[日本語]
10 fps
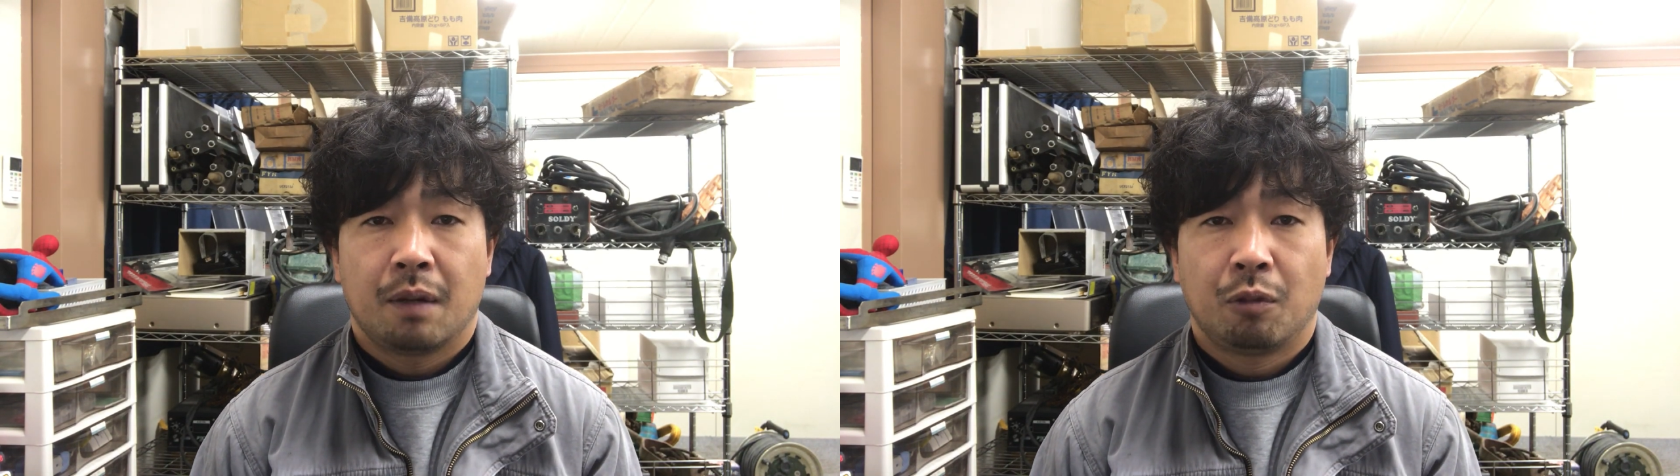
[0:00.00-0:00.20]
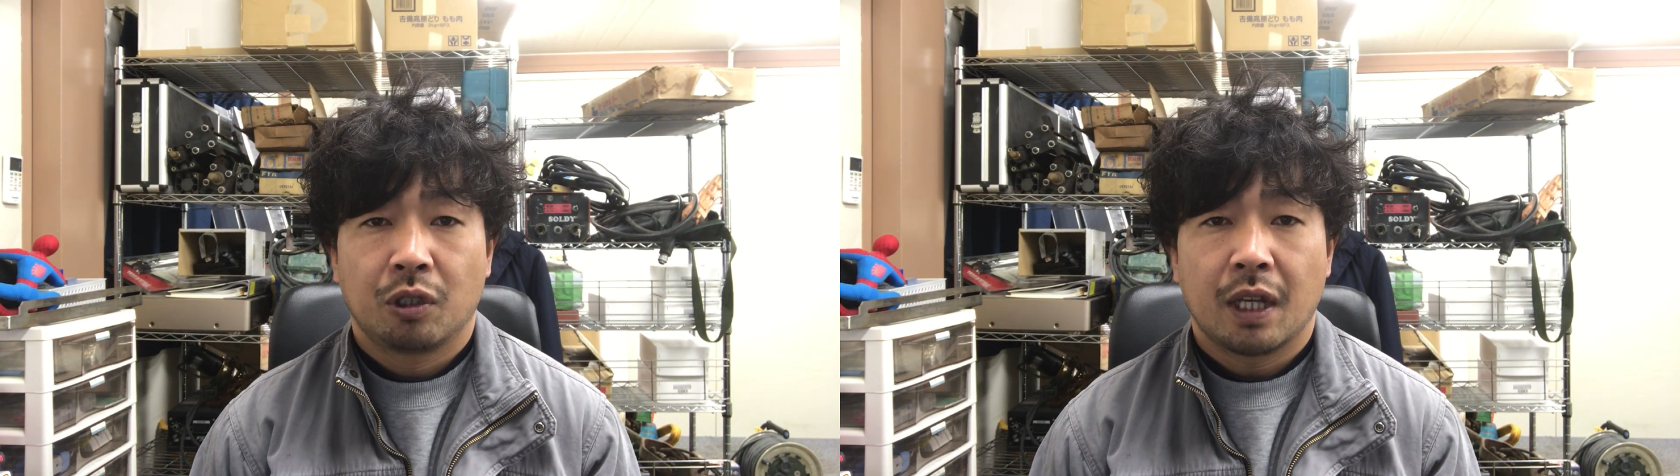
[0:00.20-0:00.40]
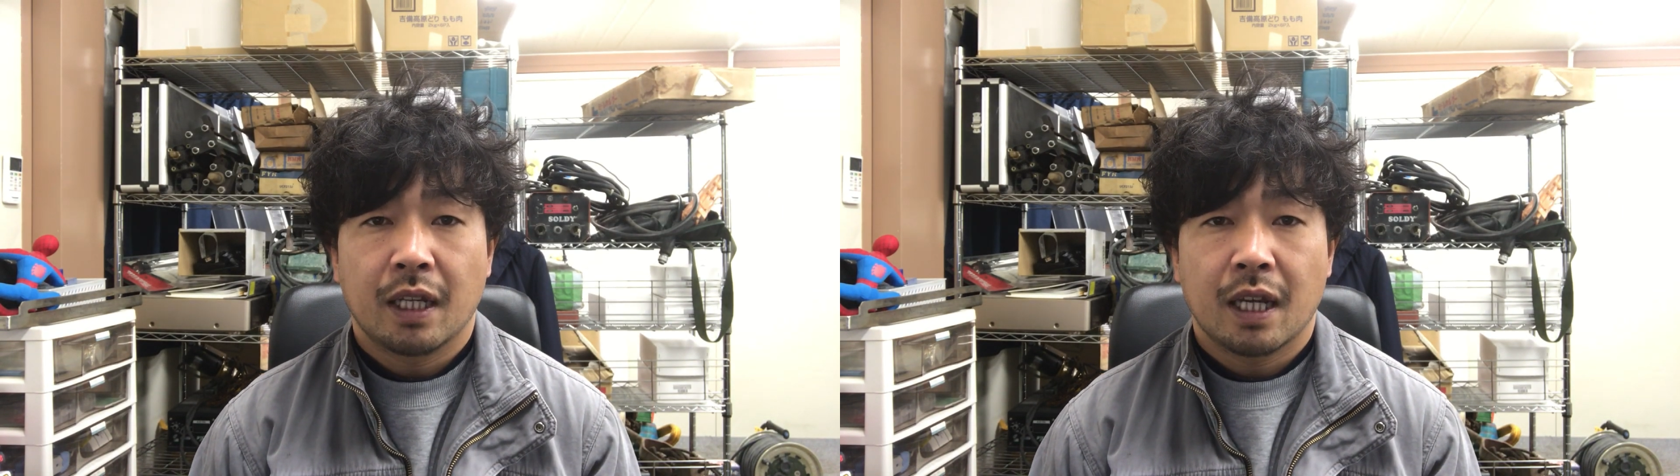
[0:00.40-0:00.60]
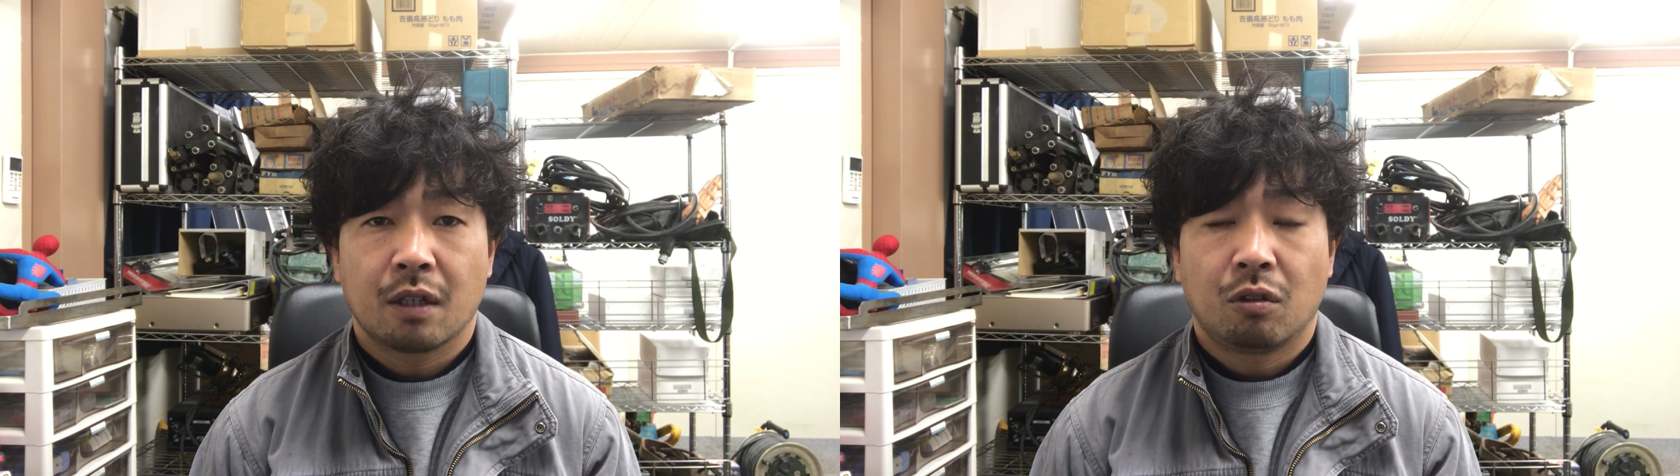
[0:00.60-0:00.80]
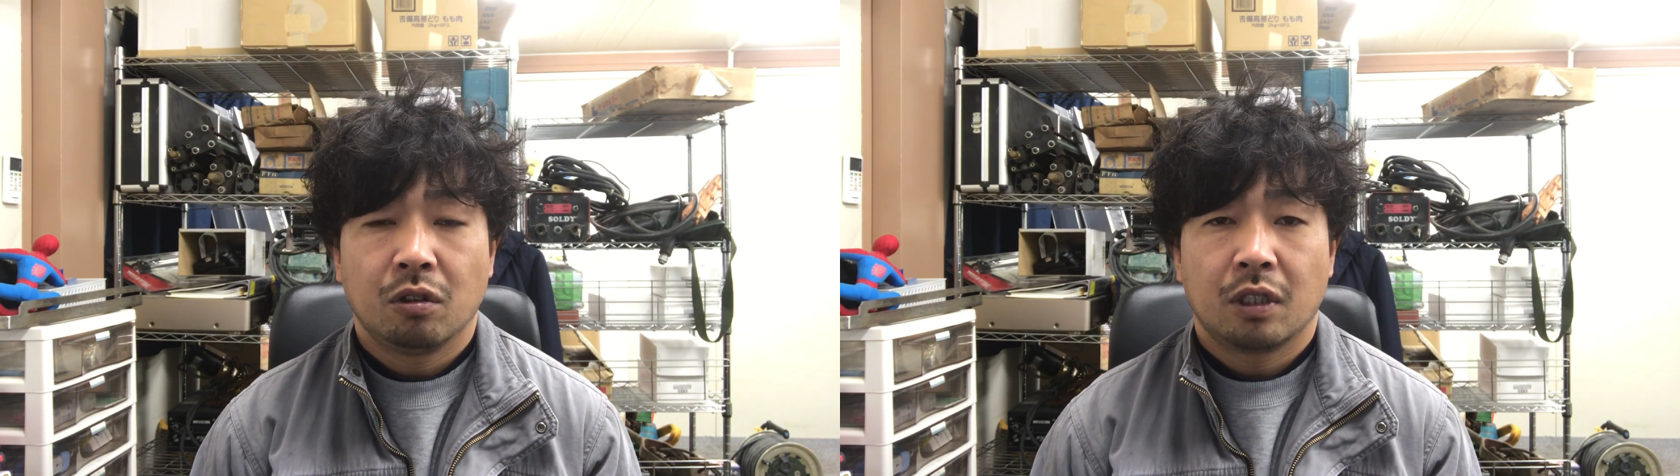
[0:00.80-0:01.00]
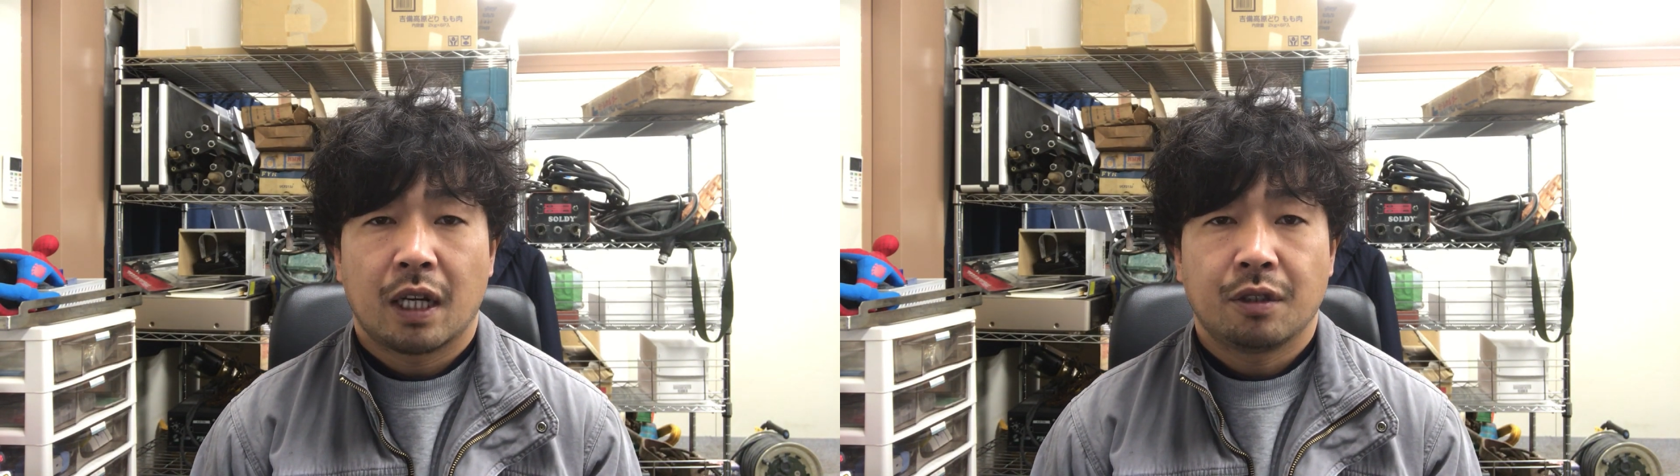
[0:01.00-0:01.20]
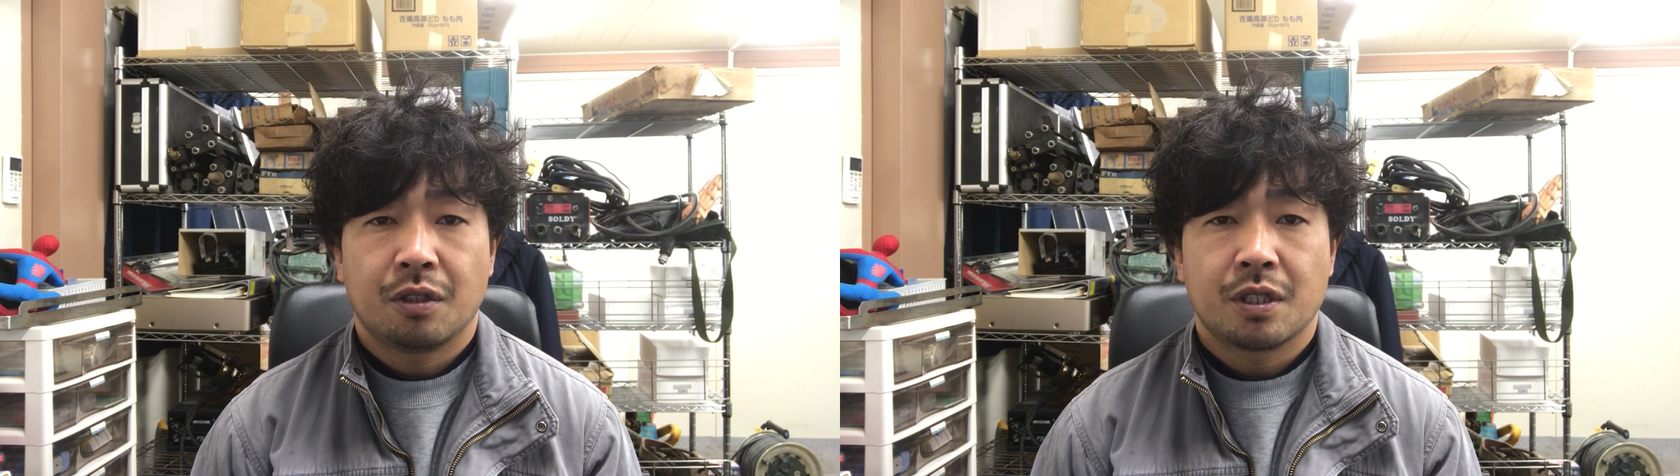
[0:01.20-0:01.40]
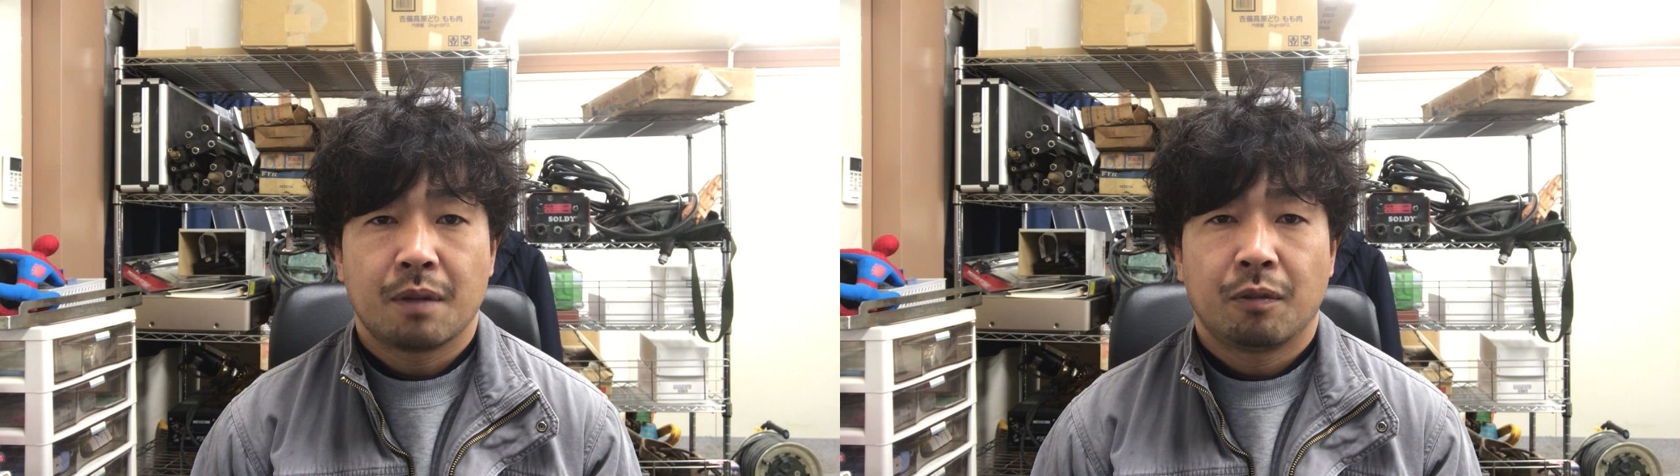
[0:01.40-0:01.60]
もったいない工具買
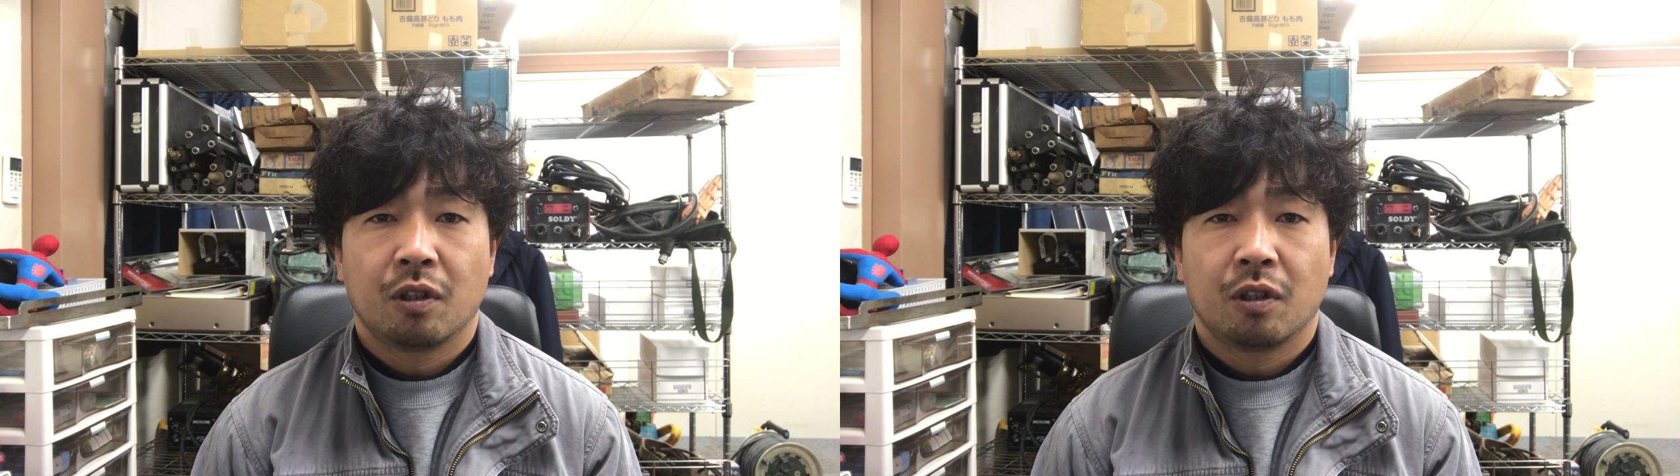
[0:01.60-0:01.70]
取専